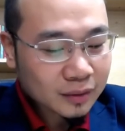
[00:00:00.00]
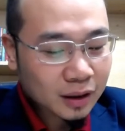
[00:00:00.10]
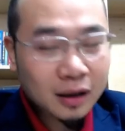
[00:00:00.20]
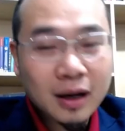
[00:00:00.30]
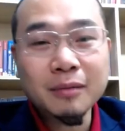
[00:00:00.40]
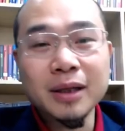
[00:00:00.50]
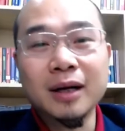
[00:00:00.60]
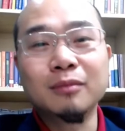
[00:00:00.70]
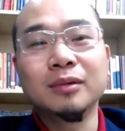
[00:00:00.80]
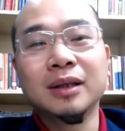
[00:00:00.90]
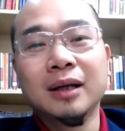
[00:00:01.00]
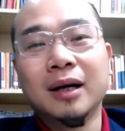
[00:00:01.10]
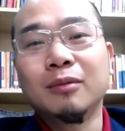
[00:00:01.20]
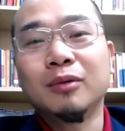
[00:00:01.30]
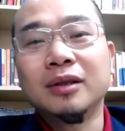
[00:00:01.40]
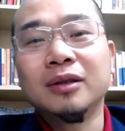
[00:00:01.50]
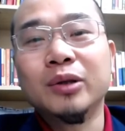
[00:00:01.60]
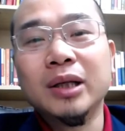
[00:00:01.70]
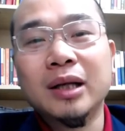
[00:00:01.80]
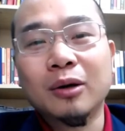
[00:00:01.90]
Ở đây mình không không có tư
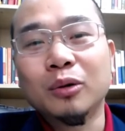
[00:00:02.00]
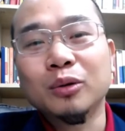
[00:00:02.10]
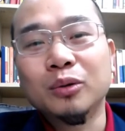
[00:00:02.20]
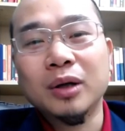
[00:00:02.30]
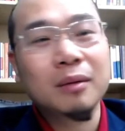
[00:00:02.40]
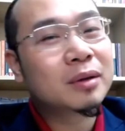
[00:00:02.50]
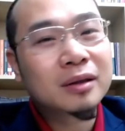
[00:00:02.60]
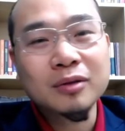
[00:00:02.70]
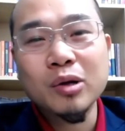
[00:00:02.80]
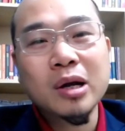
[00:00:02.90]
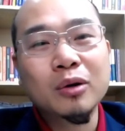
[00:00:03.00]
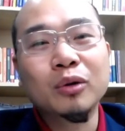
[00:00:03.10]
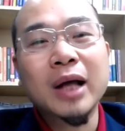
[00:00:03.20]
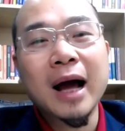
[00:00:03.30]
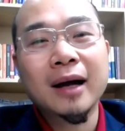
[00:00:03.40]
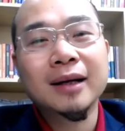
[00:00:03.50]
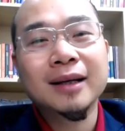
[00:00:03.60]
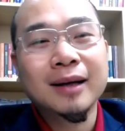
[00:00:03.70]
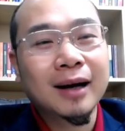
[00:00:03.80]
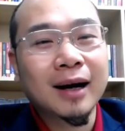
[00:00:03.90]
duy là đối thủ nữa, mình tư duy là đối tác.
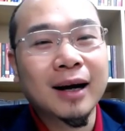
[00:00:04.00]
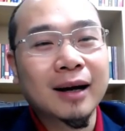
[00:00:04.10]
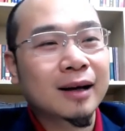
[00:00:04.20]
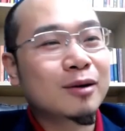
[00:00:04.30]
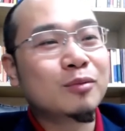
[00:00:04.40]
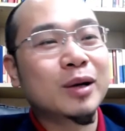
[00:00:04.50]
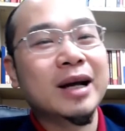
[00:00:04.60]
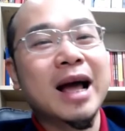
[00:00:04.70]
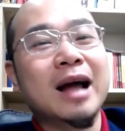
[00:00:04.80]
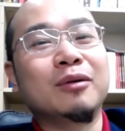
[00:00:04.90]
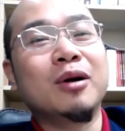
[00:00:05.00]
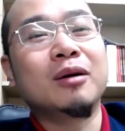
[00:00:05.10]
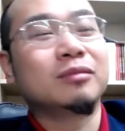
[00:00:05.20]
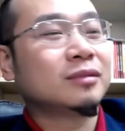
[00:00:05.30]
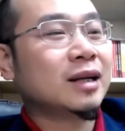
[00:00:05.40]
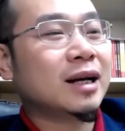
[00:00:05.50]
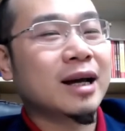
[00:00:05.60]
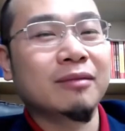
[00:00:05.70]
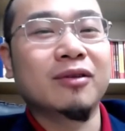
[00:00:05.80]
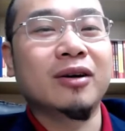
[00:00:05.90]
À, cùng khách hàng đúng không? Anh
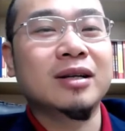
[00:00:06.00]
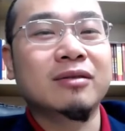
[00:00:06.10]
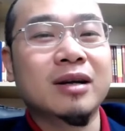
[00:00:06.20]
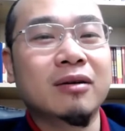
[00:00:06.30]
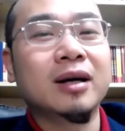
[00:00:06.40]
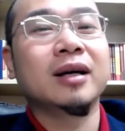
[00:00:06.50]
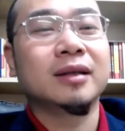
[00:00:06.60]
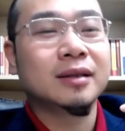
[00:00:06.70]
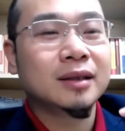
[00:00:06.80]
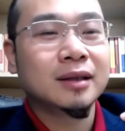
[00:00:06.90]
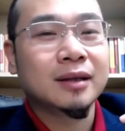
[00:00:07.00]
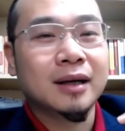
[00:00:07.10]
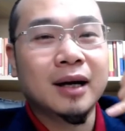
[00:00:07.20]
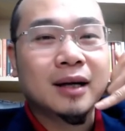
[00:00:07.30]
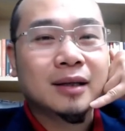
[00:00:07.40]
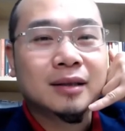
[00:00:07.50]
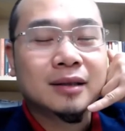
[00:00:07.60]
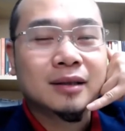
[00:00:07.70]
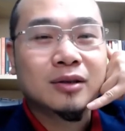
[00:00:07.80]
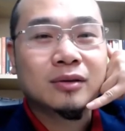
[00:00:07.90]
em gọi nhau nhau. Ê, à,
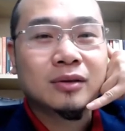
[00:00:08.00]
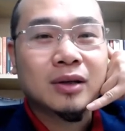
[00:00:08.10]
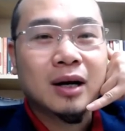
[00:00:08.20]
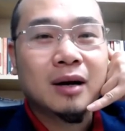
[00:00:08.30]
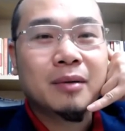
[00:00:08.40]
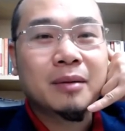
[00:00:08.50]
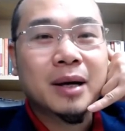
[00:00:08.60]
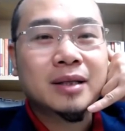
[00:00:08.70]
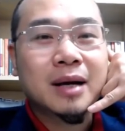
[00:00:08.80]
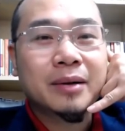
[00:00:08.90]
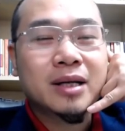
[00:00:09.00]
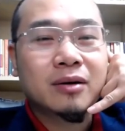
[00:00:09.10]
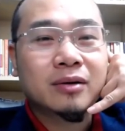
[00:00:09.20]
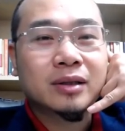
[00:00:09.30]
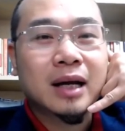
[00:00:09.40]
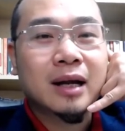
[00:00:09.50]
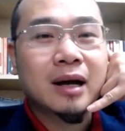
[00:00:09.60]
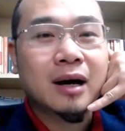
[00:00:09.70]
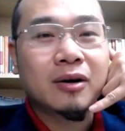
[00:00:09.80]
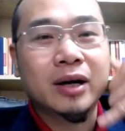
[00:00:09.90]
à, mày bán giá bao nhiêu? Giá đấy
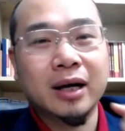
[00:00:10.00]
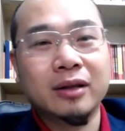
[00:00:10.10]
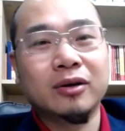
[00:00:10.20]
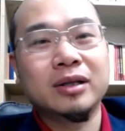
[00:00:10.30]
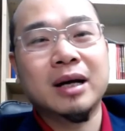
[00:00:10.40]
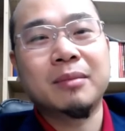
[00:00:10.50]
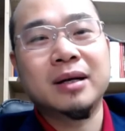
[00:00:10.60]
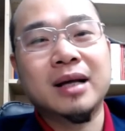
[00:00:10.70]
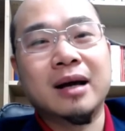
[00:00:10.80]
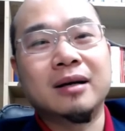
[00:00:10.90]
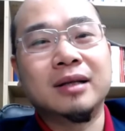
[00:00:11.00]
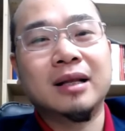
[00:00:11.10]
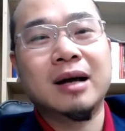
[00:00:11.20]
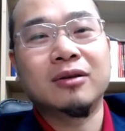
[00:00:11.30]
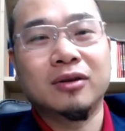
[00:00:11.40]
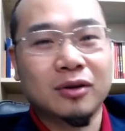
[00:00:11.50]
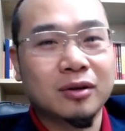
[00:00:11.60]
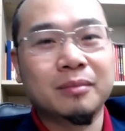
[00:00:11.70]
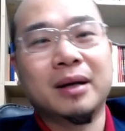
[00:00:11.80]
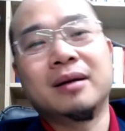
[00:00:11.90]
à? Ok, thôi giá mày rẻ hơn giá tao rồi. Thôi,
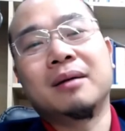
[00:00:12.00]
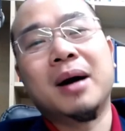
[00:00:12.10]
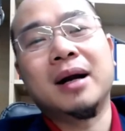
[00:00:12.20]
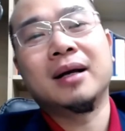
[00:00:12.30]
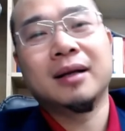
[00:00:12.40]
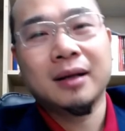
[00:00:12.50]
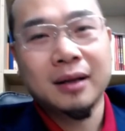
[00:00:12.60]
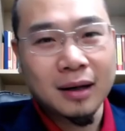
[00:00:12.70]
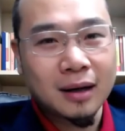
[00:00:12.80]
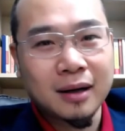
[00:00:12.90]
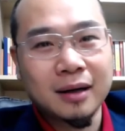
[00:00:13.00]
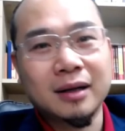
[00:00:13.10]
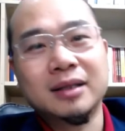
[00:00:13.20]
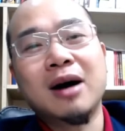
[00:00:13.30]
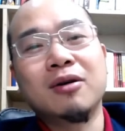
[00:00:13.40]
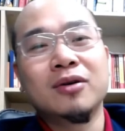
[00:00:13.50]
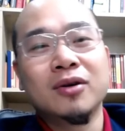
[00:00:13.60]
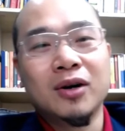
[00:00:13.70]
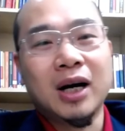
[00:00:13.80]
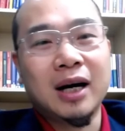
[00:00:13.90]
mày bán đi. À, lần sau
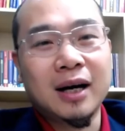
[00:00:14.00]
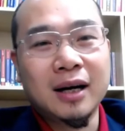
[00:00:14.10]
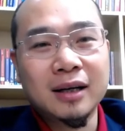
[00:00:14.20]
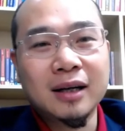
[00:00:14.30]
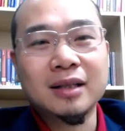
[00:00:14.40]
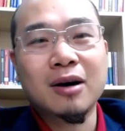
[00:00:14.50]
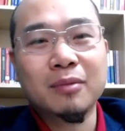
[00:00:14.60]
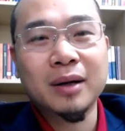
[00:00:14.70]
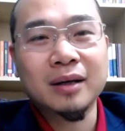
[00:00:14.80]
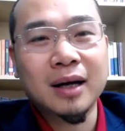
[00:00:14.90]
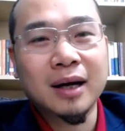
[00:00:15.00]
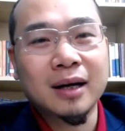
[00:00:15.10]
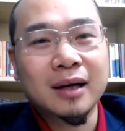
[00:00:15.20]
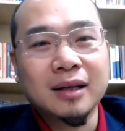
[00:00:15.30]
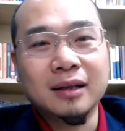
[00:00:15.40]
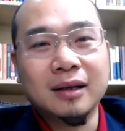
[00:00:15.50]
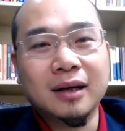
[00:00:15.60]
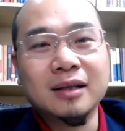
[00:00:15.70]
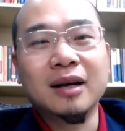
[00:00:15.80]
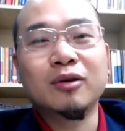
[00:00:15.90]
à, lần sau mày à, à,
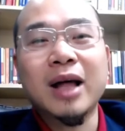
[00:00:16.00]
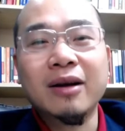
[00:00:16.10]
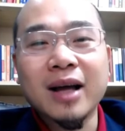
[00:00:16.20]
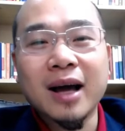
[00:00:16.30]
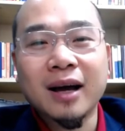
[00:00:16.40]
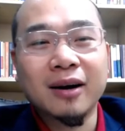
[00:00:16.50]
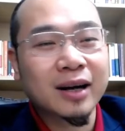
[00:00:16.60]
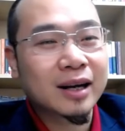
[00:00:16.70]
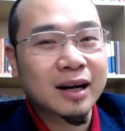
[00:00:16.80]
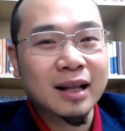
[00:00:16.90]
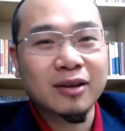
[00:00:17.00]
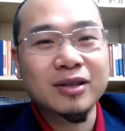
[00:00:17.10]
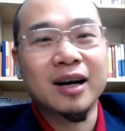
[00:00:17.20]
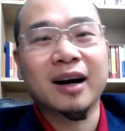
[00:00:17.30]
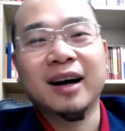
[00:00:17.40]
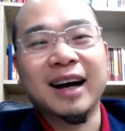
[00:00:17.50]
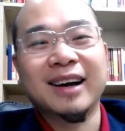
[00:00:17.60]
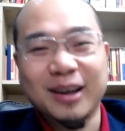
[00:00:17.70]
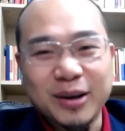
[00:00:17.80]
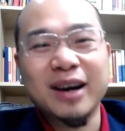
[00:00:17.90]
nhường cho tao nhé. Ok, lần này tao nhường. À,
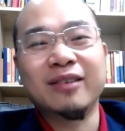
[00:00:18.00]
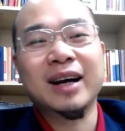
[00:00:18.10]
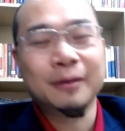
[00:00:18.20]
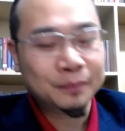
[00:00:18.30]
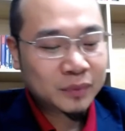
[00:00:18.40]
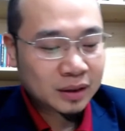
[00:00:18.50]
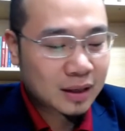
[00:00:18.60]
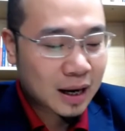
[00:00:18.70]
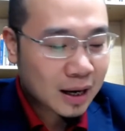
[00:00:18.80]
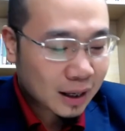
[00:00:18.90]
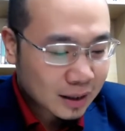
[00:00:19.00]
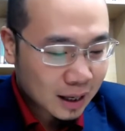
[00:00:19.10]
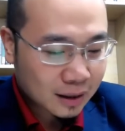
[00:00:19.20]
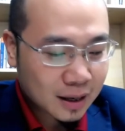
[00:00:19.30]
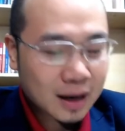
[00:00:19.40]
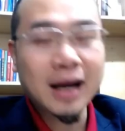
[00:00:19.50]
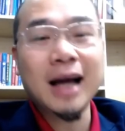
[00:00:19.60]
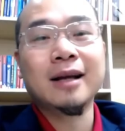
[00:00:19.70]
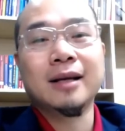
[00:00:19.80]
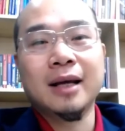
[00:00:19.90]
kiểu kiểu vậy. Thì đấy là gì ạ? Đấy là
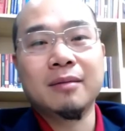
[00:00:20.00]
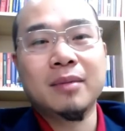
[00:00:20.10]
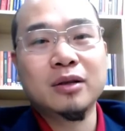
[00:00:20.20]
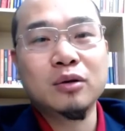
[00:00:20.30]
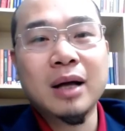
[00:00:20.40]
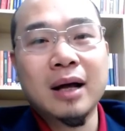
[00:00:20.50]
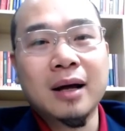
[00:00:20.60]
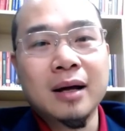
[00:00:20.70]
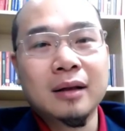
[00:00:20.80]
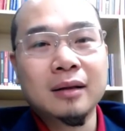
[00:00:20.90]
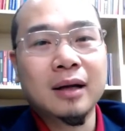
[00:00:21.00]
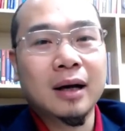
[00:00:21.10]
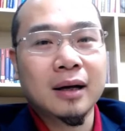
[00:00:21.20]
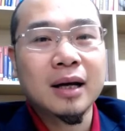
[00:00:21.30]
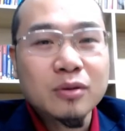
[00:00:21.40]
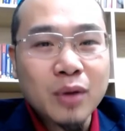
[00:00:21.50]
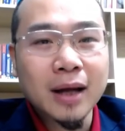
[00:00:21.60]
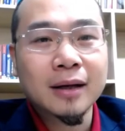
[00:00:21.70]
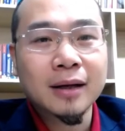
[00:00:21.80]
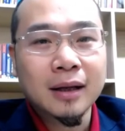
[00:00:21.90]
cách để mà chúng ta à, kinh
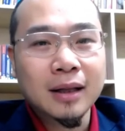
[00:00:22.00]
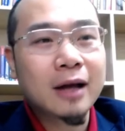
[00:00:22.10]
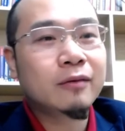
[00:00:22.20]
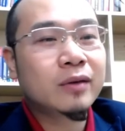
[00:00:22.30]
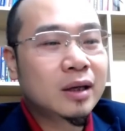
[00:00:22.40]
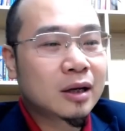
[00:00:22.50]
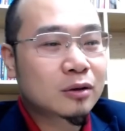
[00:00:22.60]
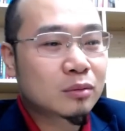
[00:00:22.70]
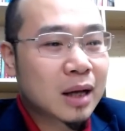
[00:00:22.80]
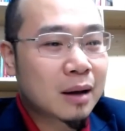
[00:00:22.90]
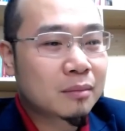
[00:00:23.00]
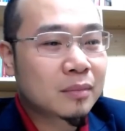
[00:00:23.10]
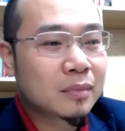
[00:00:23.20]
doanh, thay vì là chúng ta